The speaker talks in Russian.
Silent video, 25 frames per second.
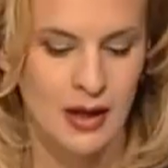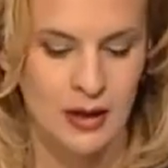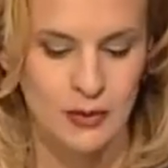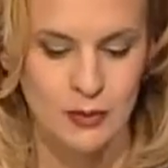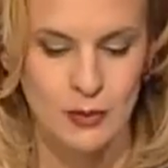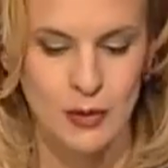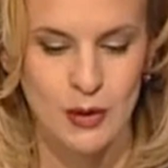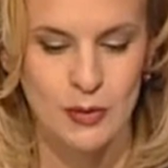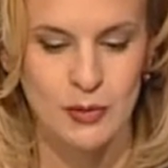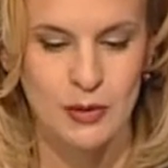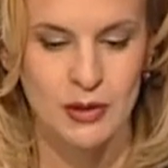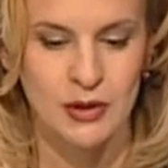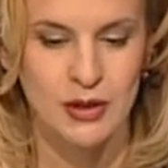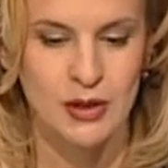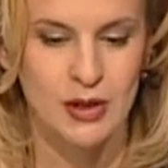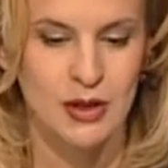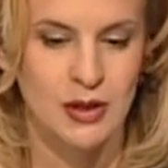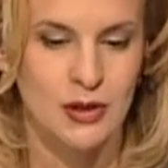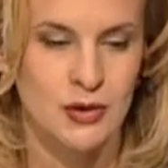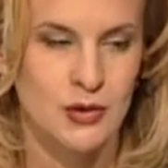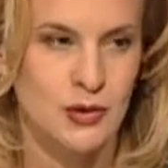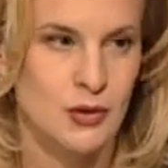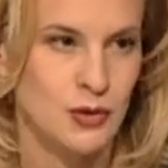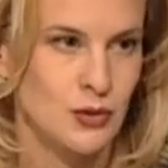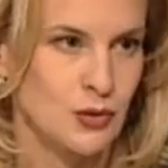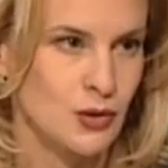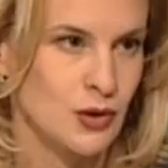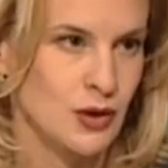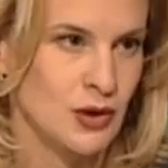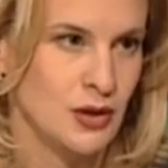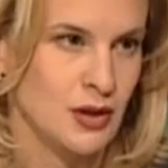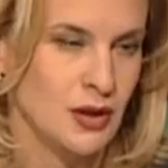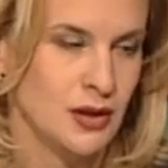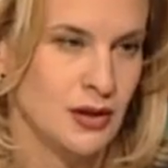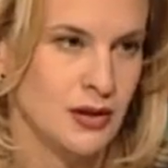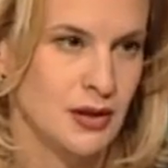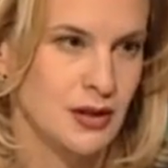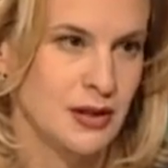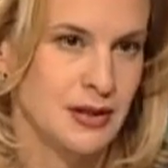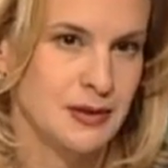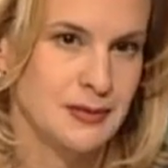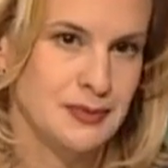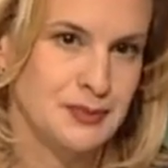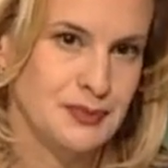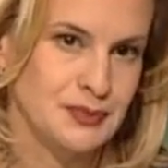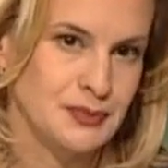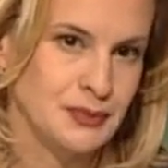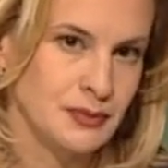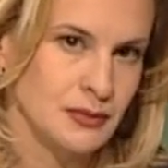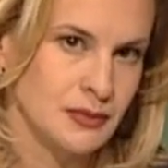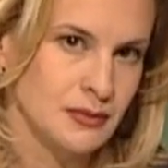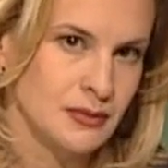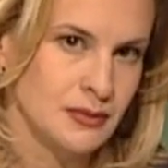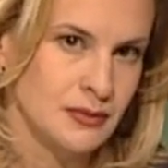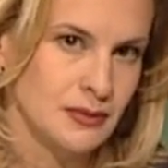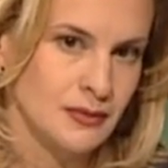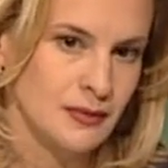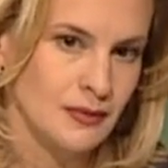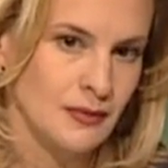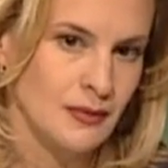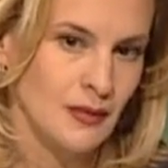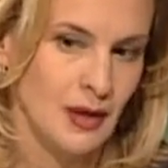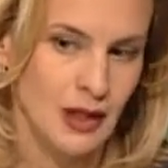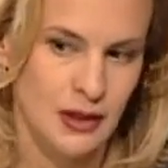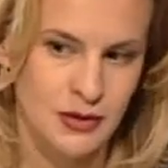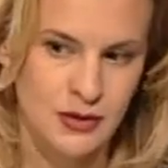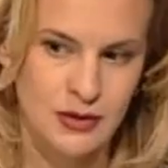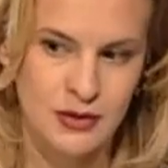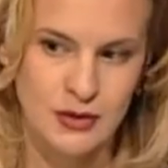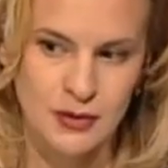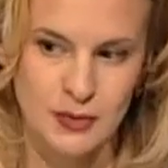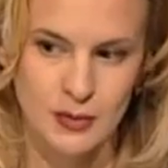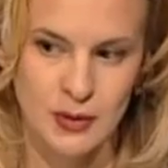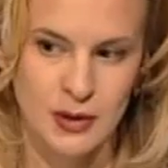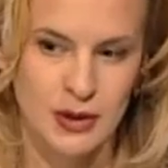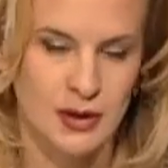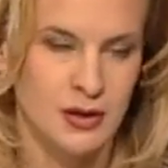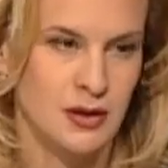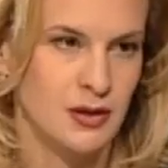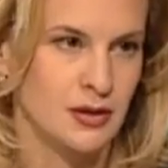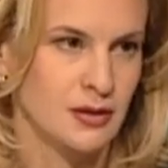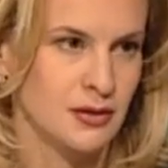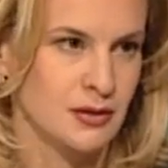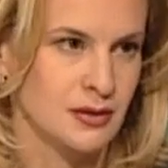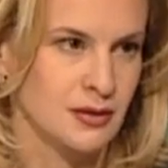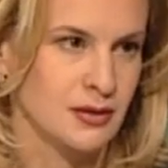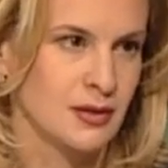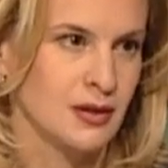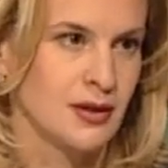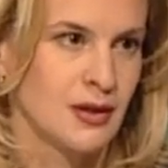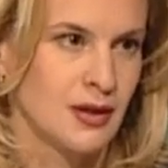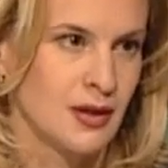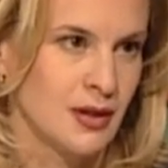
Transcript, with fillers: У меня была такая история, когда один из моих э,